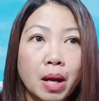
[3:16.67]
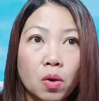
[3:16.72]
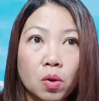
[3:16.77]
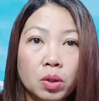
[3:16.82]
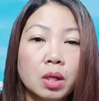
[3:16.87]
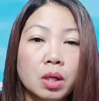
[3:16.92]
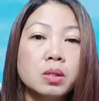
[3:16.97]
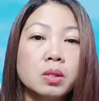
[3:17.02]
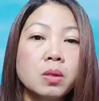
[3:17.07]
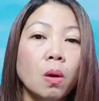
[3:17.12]
บาง
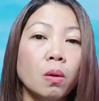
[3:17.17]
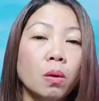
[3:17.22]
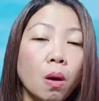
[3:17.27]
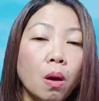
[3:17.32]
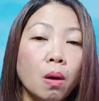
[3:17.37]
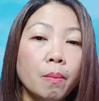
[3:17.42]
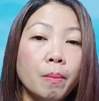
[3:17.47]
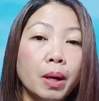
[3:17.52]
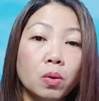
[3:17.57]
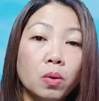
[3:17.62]
คนก็สองร
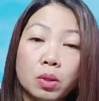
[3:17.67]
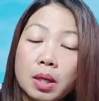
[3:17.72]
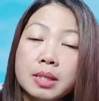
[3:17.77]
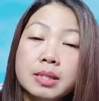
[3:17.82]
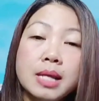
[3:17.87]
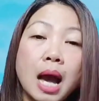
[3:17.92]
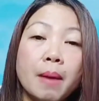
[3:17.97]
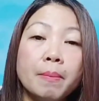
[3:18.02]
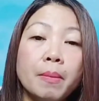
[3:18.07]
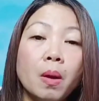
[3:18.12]
อบ บางคน
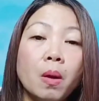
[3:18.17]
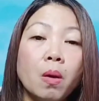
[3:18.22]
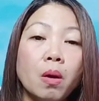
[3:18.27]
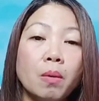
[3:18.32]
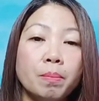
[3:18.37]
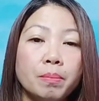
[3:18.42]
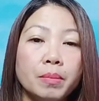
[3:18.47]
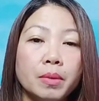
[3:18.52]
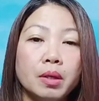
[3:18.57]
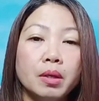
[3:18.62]
ก็สามรอ
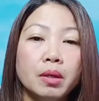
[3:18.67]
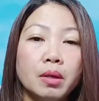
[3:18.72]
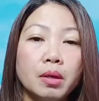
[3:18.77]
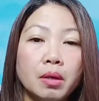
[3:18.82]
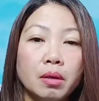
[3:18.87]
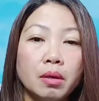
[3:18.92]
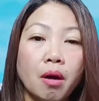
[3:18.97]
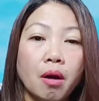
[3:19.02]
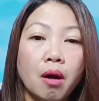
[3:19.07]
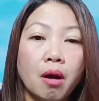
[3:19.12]
บ
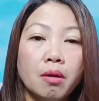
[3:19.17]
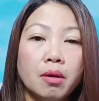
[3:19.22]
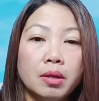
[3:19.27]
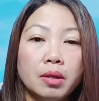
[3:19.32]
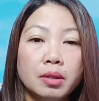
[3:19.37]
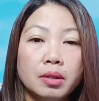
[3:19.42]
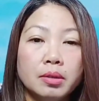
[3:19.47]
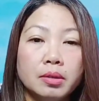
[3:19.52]
เนาะ